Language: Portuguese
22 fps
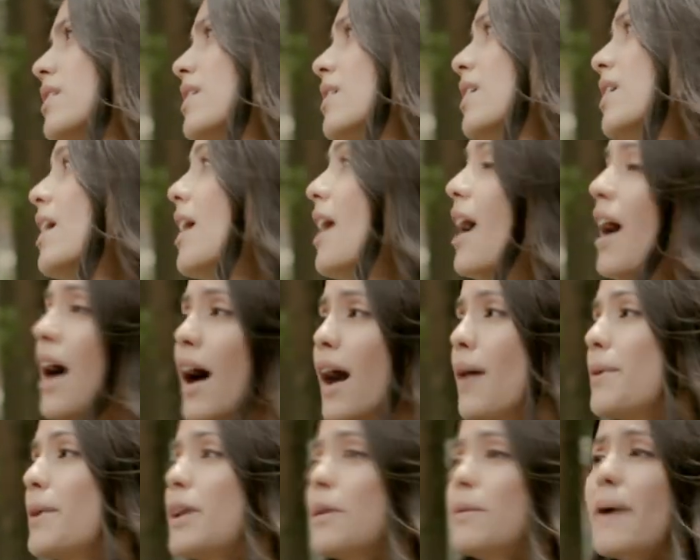O quê?
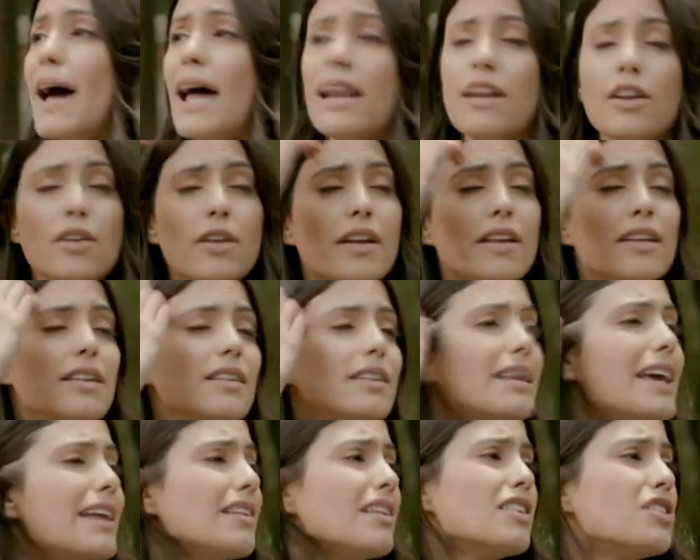É o que, que, eu já...
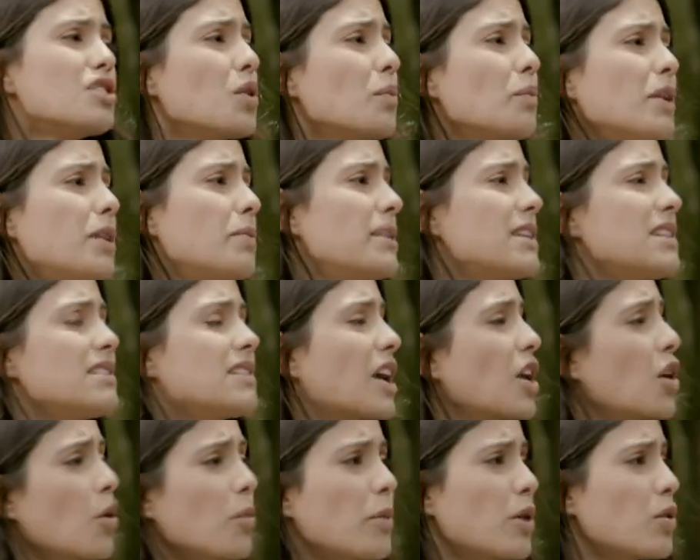Eu já disse
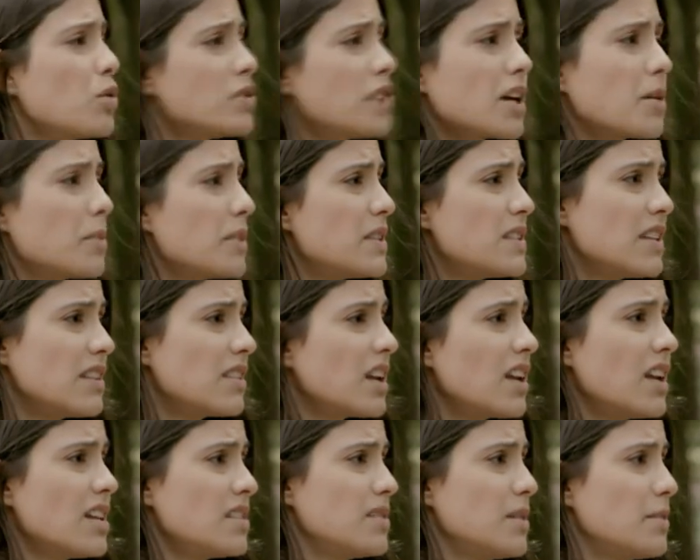que não gosto que sintam
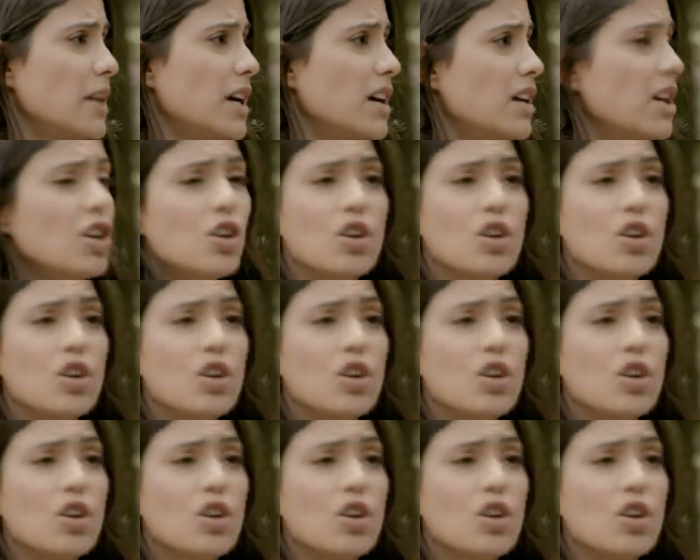pena de mim.